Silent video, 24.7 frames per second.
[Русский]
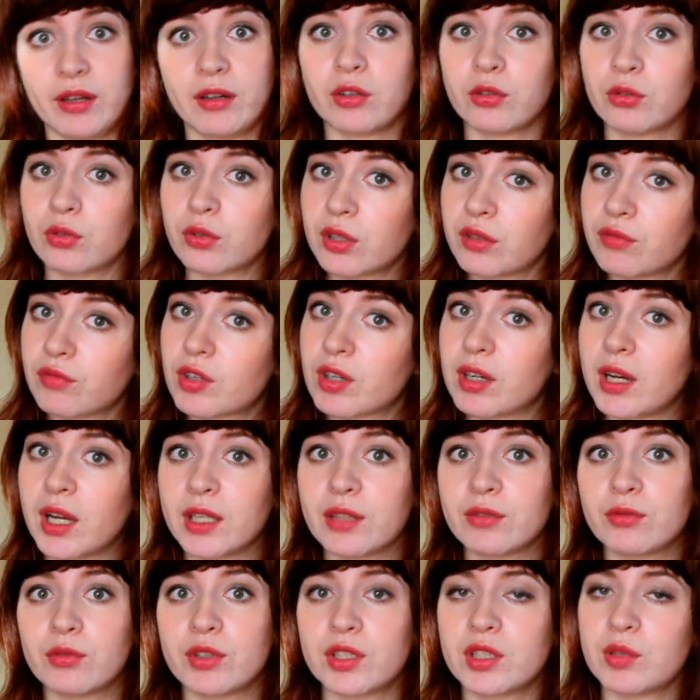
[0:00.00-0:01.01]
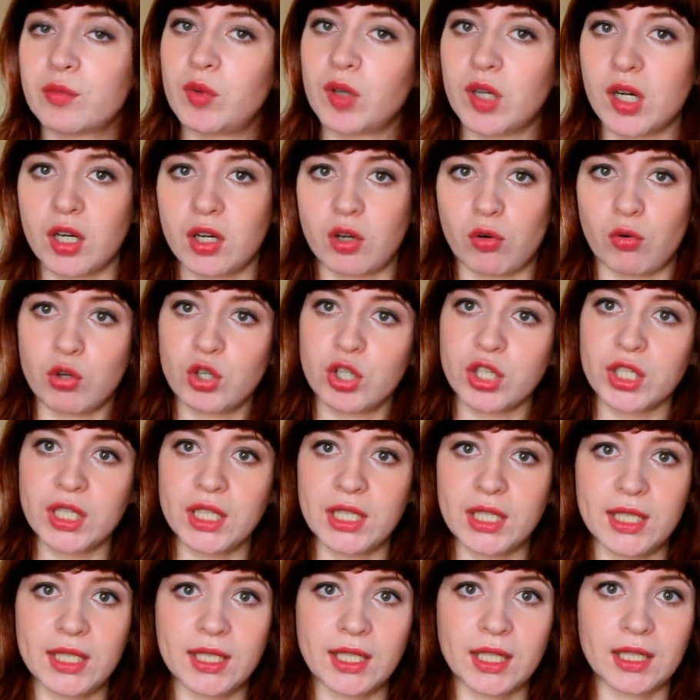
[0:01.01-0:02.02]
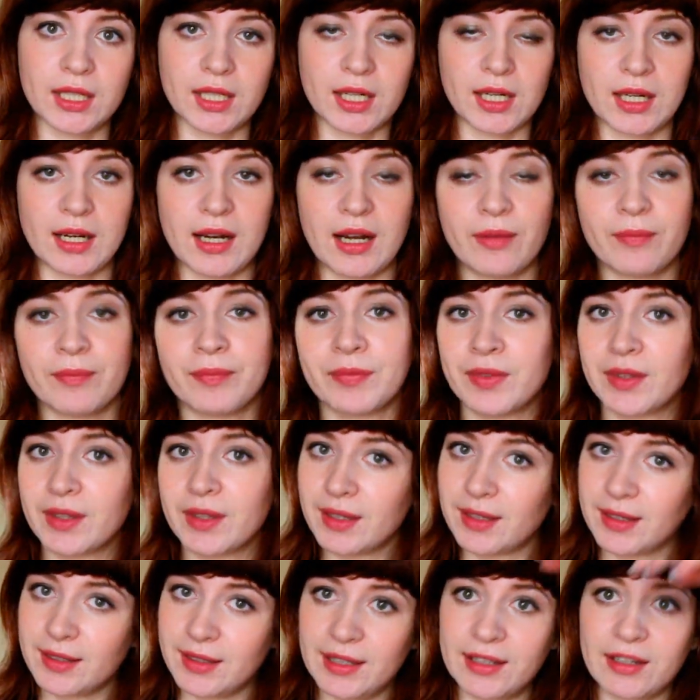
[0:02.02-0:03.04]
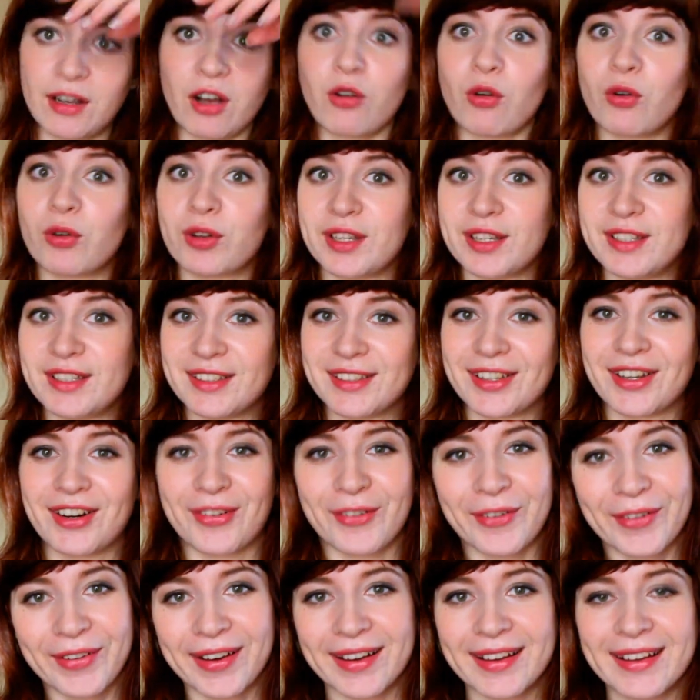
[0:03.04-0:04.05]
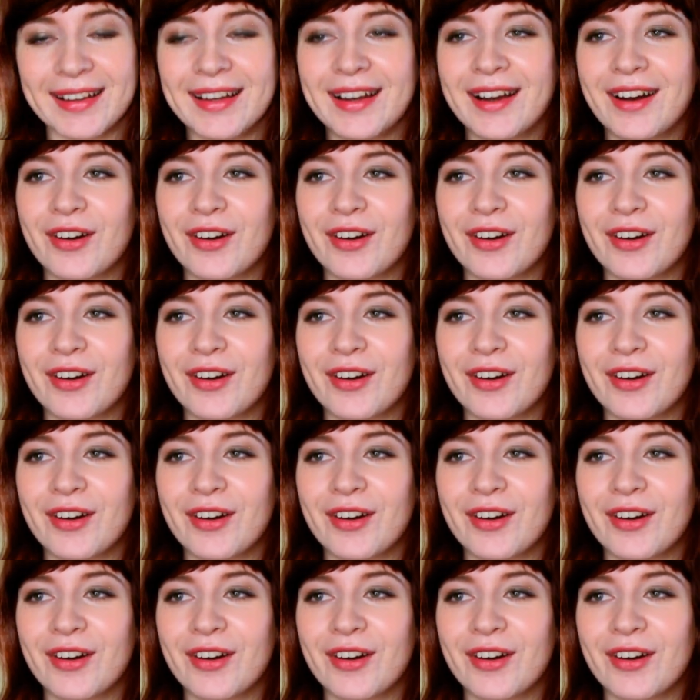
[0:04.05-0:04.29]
которые выглядывают типа как рожки или как рога, или как рог единорога.